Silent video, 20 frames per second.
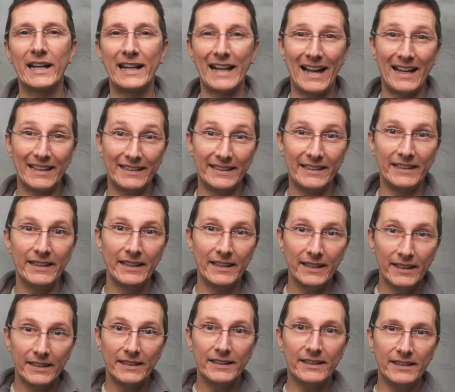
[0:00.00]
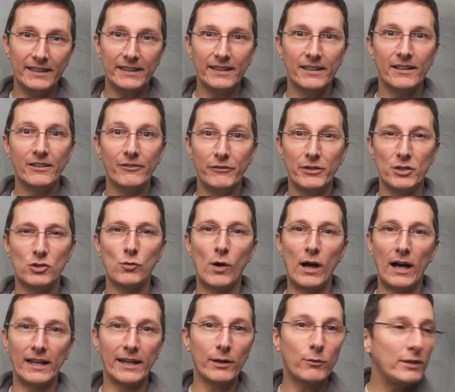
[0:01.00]
gradi di
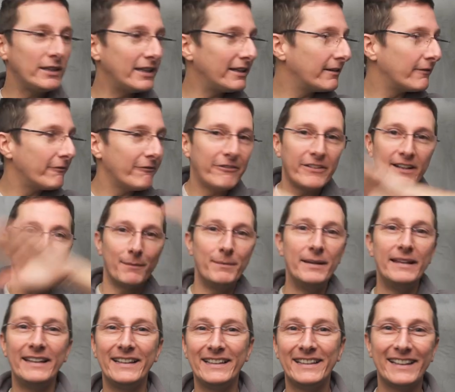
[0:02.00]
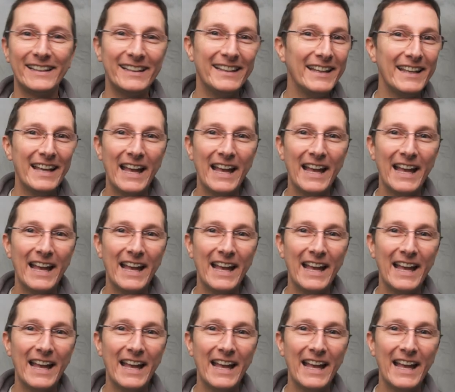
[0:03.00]
visuale, quindi veramente